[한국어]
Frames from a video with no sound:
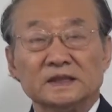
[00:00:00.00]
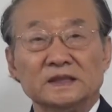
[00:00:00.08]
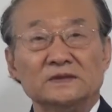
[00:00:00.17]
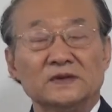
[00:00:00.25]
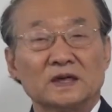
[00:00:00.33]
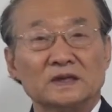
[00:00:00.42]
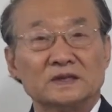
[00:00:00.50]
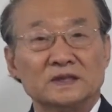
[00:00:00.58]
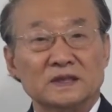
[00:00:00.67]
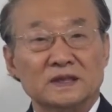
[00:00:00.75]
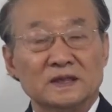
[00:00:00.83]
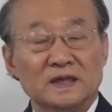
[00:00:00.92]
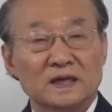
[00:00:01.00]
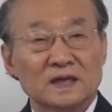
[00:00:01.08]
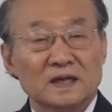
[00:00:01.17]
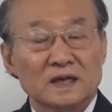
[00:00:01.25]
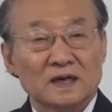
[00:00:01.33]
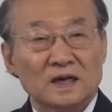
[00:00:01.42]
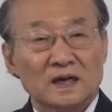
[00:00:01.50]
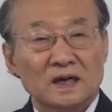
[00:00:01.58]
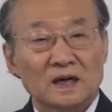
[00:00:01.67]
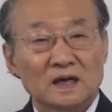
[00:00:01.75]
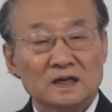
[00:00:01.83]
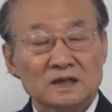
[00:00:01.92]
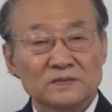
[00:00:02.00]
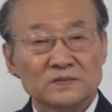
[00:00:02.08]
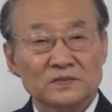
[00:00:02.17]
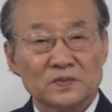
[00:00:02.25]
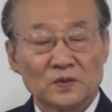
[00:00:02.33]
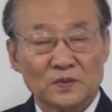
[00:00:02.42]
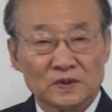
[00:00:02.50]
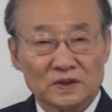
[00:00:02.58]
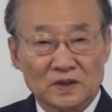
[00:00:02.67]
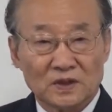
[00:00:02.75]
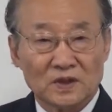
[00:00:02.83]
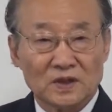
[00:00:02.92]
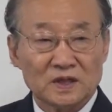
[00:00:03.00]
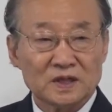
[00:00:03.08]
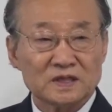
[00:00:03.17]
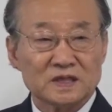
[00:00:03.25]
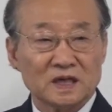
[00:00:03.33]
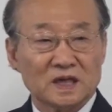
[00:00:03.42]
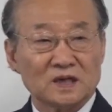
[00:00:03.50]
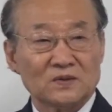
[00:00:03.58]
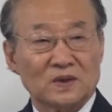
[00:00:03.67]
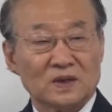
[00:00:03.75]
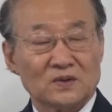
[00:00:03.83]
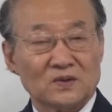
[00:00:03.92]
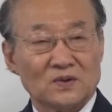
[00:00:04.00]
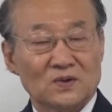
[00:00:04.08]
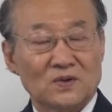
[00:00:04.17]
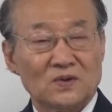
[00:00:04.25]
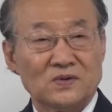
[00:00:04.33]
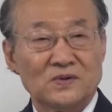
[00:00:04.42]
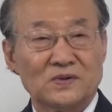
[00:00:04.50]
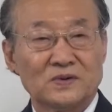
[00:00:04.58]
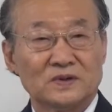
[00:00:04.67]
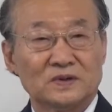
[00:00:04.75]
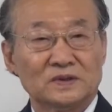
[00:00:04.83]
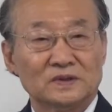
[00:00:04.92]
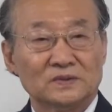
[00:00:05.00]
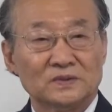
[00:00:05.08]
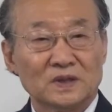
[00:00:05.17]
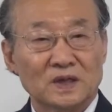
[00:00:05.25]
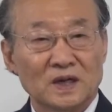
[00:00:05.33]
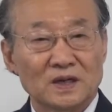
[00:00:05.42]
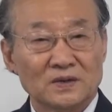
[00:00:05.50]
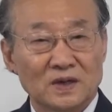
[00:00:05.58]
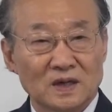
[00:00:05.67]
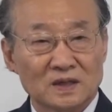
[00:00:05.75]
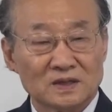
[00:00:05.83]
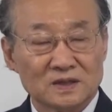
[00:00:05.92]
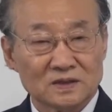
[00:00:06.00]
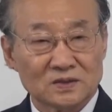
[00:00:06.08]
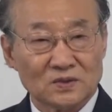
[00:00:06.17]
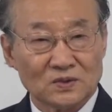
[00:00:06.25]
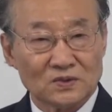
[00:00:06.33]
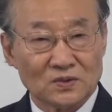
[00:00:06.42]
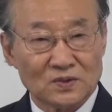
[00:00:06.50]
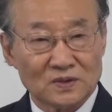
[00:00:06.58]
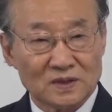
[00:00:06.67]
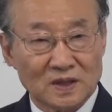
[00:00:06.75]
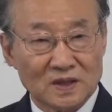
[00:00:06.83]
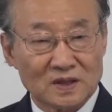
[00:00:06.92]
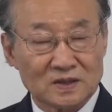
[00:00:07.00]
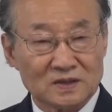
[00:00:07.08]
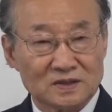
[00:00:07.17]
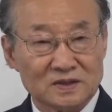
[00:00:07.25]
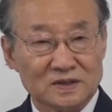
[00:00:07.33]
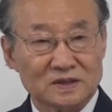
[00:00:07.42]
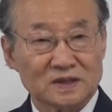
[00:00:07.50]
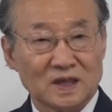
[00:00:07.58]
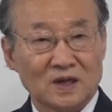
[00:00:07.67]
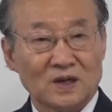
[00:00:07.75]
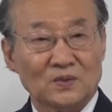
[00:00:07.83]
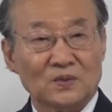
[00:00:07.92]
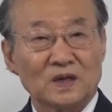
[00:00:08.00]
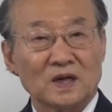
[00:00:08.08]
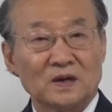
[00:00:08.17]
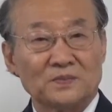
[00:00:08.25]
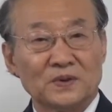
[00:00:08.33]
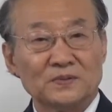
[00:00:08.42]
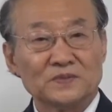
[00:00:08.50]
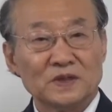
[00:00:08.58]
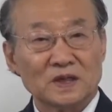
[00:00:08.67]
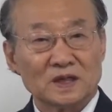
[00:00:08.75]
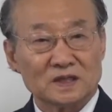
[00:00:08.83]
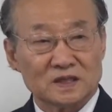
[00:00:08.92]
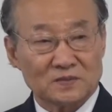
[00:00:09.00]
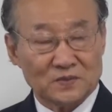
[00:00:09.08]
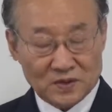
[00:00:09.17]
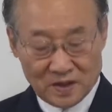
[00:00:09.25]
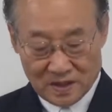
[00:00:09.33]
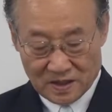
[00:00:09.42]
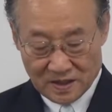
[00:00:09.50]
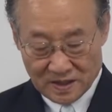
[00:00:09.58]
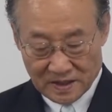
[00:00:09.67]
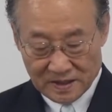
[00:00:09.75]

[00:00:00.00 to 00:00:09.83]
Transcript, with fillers: 이와 같이 하나님으로부터 이 재앙이 왔고 우리가 이와 같은 고통을 당하는 것은 다 우리가 범죄했기 때문에